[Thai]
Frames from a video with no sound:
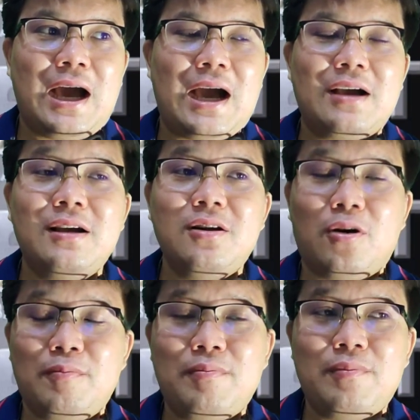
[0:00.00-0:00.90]
ขาขึ้น
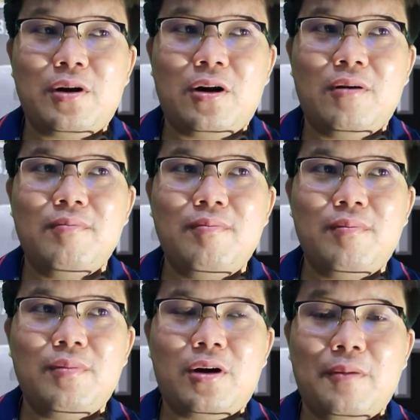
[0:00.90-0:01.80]
ของของ
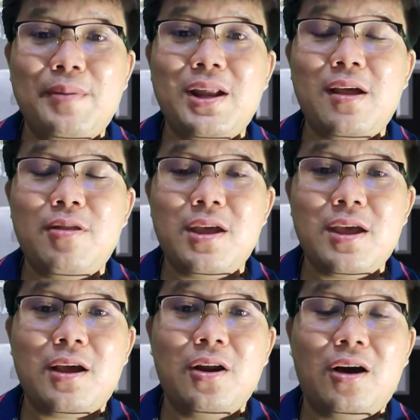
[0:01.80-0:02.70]
ของ บี ที ซี
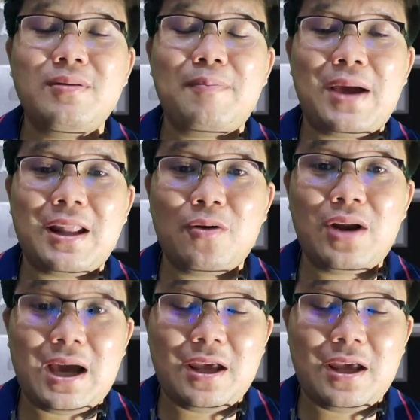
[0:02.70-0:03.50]
อีกรอบจะไปเท่าไห